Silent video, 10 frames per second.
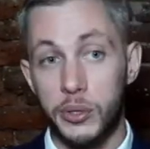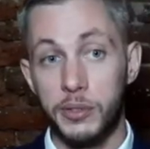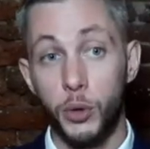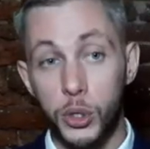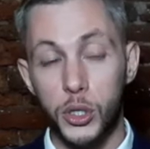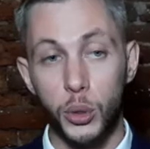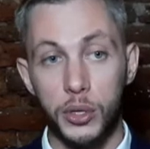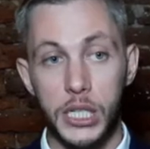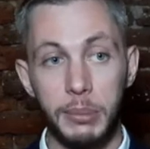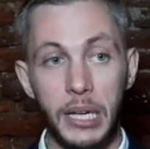
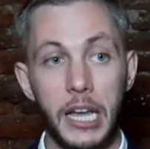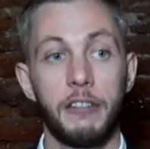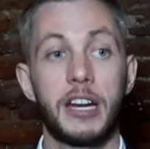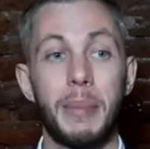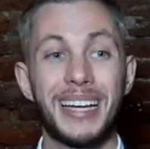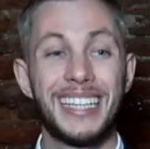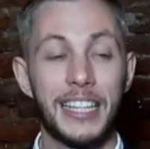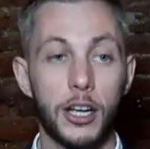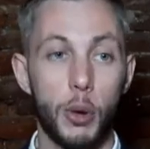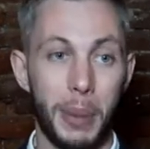funkcjonującymi w ramach
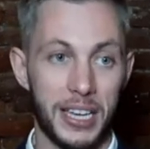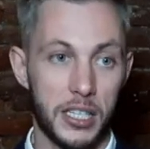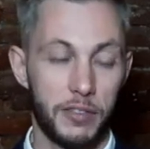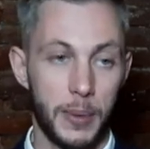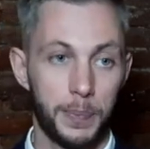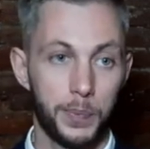danego państwa.